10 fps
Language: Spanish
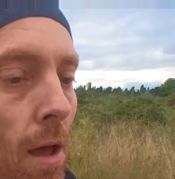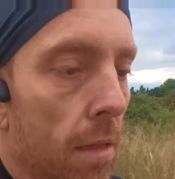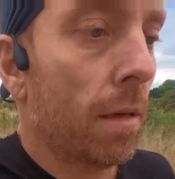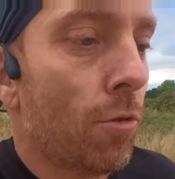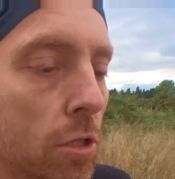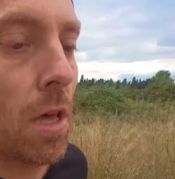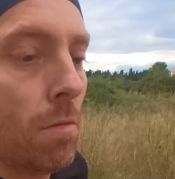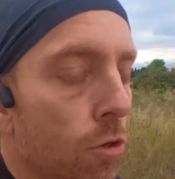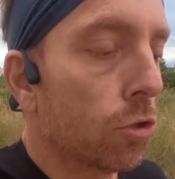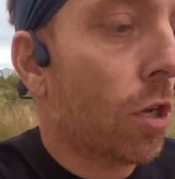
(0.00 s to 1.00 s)
Hacemos
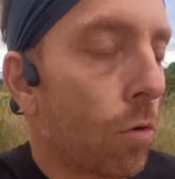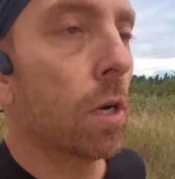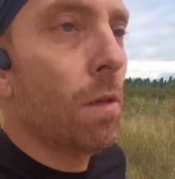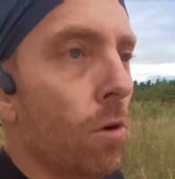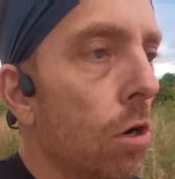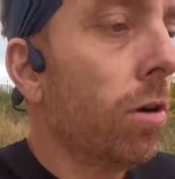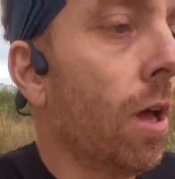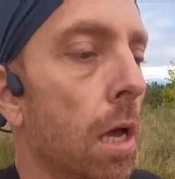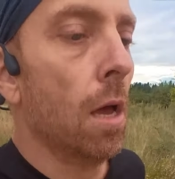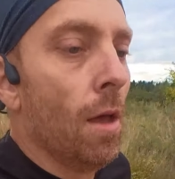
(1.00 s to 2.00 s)
10 minutos a un ritmo,
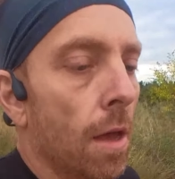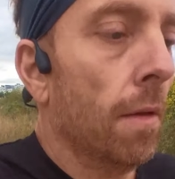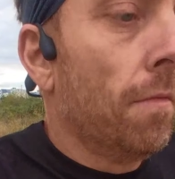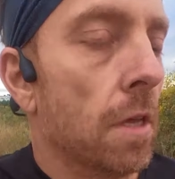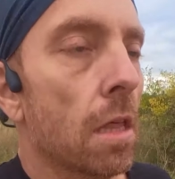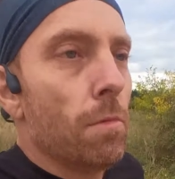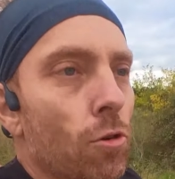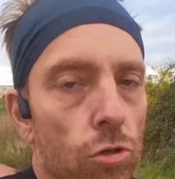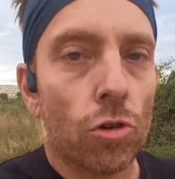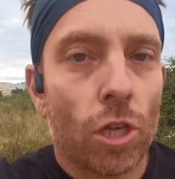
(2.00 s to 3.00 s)
10
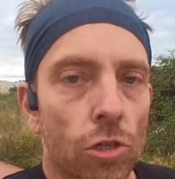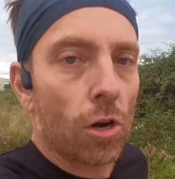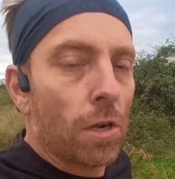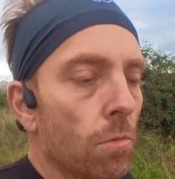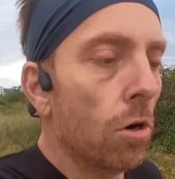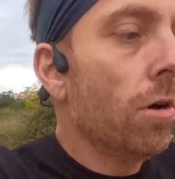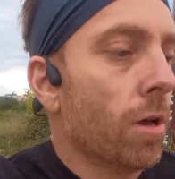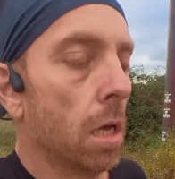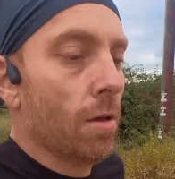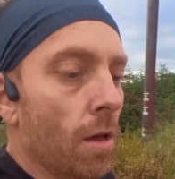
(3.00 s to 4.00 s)
minutos a otro ritmo.
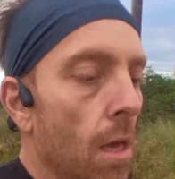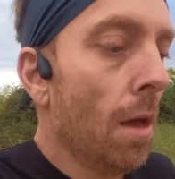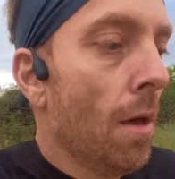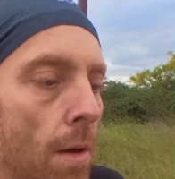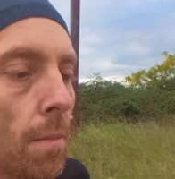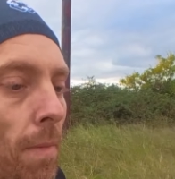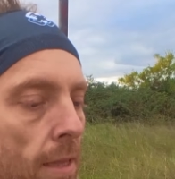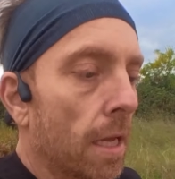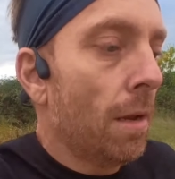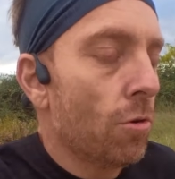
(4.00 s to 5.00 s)

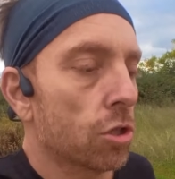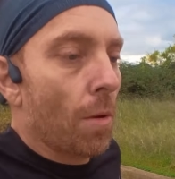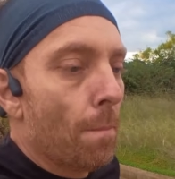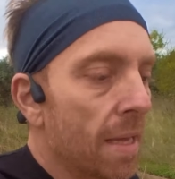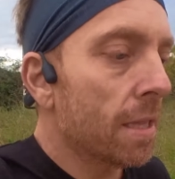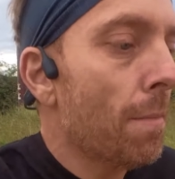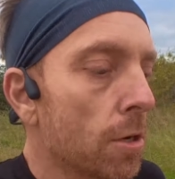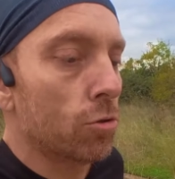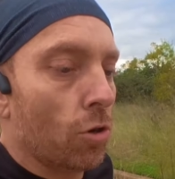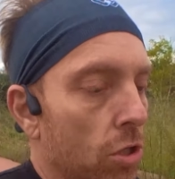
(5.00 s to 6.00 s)
Mantenemos 20
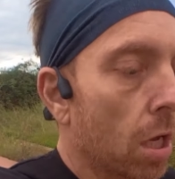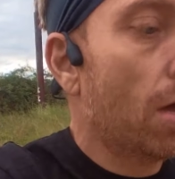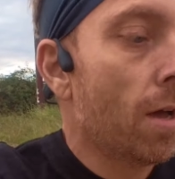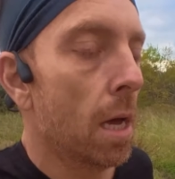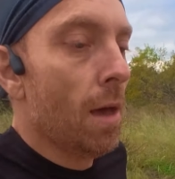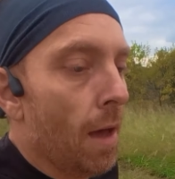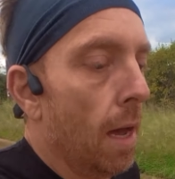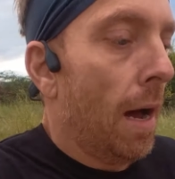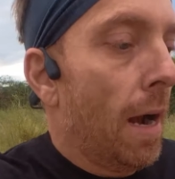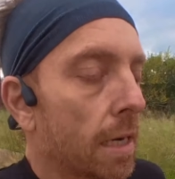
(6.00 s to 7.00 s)
minutos
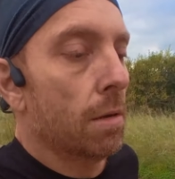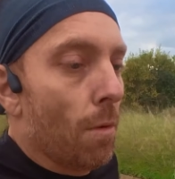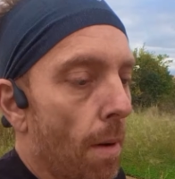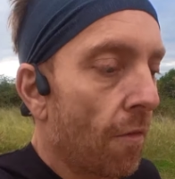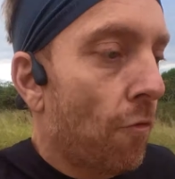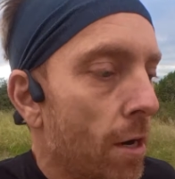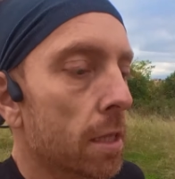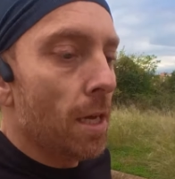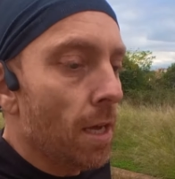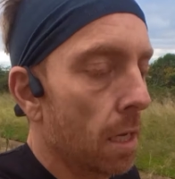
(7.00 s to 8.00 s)
al ritmo más
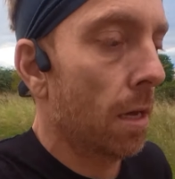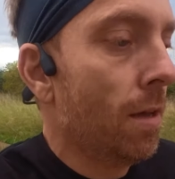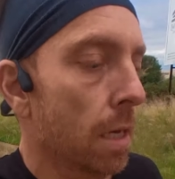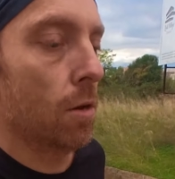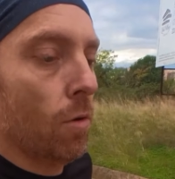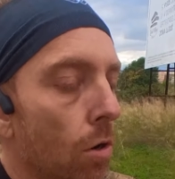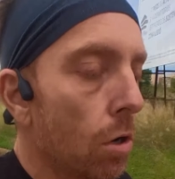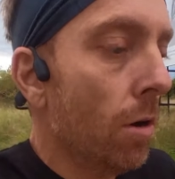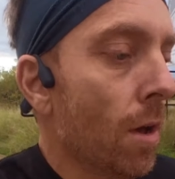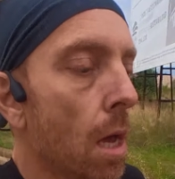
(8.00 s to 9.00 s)
fuerte y
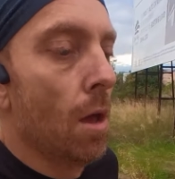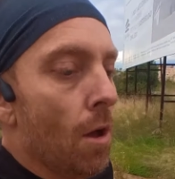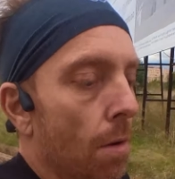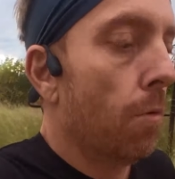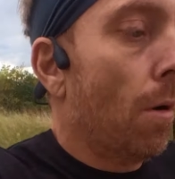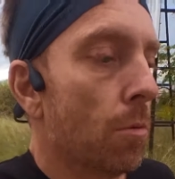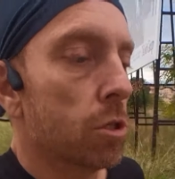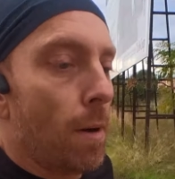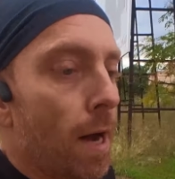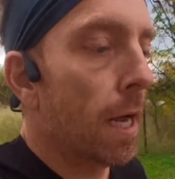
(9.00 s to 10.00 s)
luego
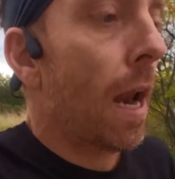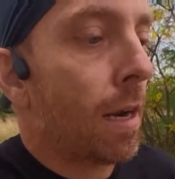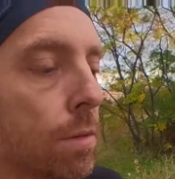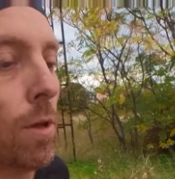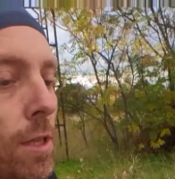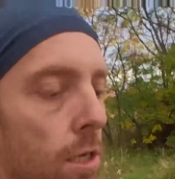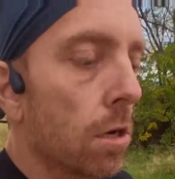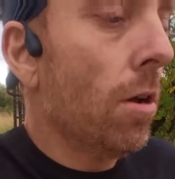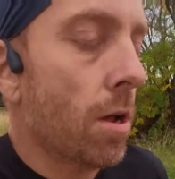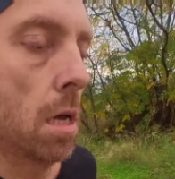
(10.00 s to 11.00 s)
volvemos a bajar al ritmo
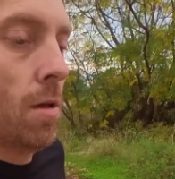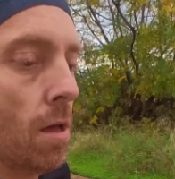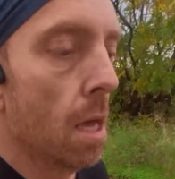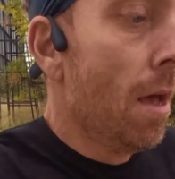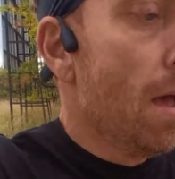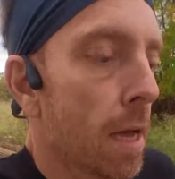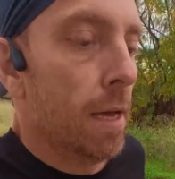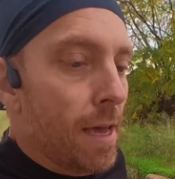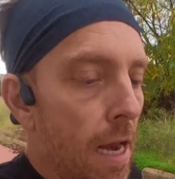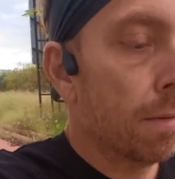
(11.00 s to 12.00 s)
anterior
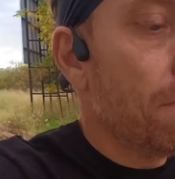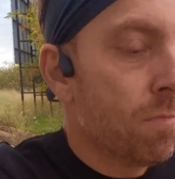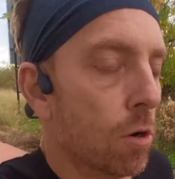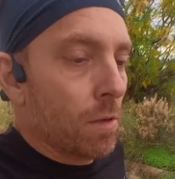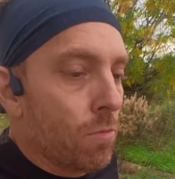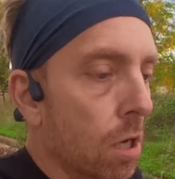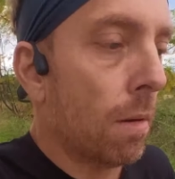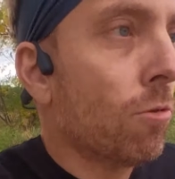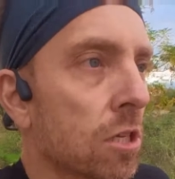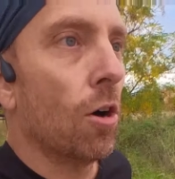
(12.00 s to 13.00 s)
y al mismo ritmo que
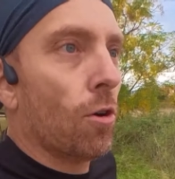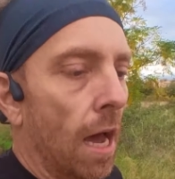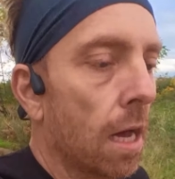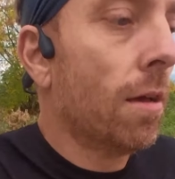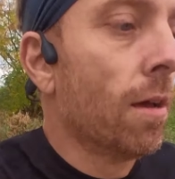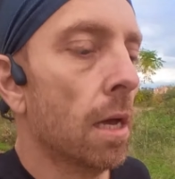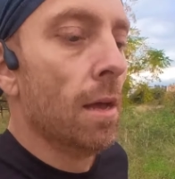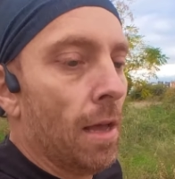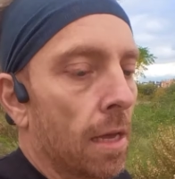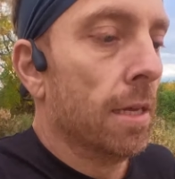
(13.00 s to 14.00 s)
vamos ahora.
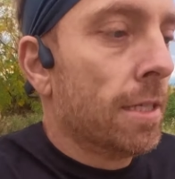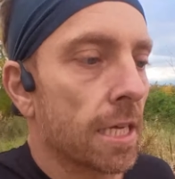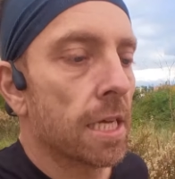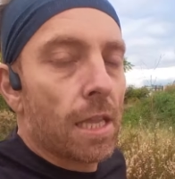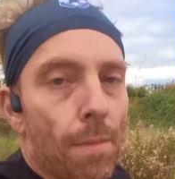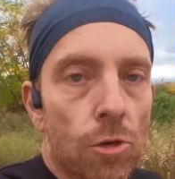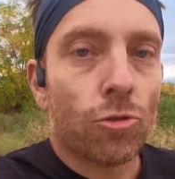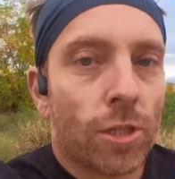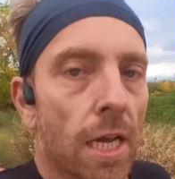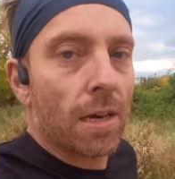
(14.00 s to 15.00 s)
60
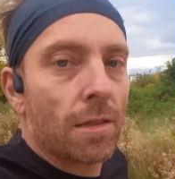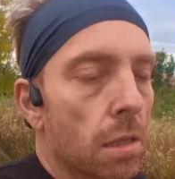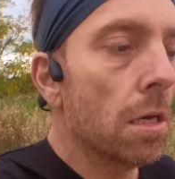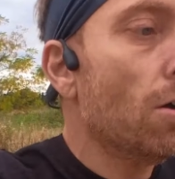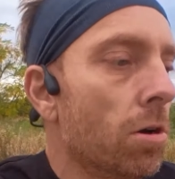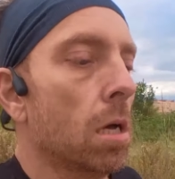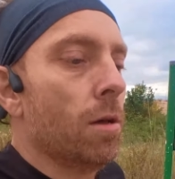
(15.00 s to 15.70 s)
minutos de ejercicio.